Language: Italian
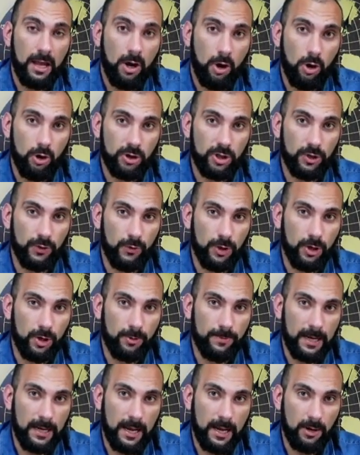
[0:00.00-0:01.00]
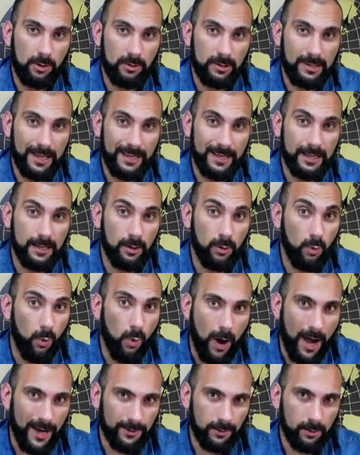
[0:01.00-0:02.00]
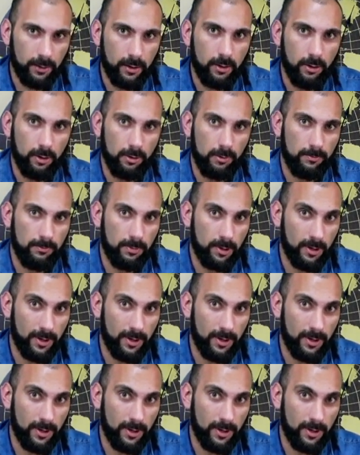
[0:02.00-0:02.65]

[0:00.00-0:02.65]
Oggi voglio parlare con te di quattro